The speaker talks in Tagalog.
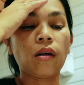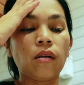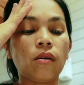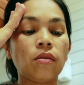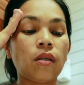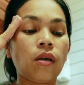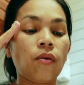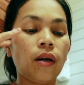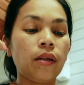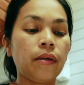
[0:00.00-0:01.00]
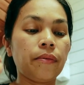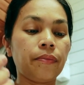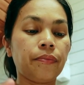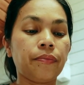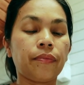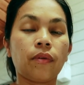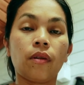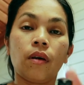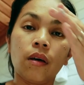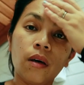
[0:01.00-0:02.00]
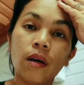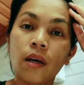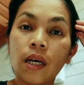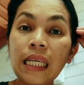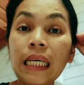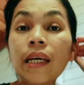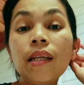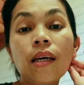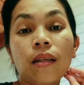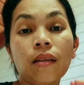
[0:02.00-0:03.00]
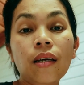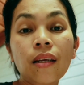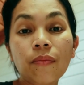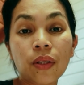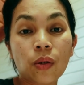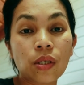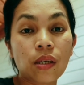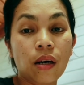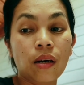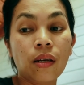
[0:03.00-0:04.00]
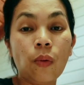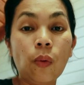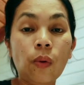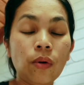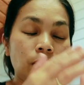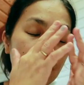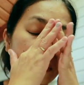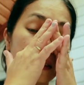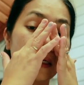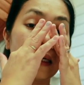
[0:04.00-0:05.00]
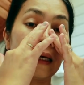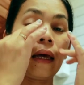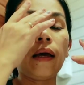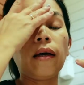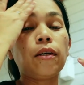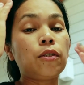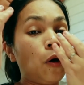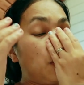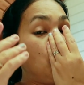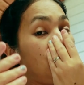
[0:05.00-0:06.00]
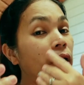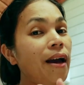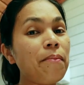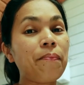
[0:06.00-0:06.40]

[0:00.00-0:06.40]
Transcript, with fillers: Kanang sitaw gana. Kanang init. Init bitaw sa nawong. So, yun.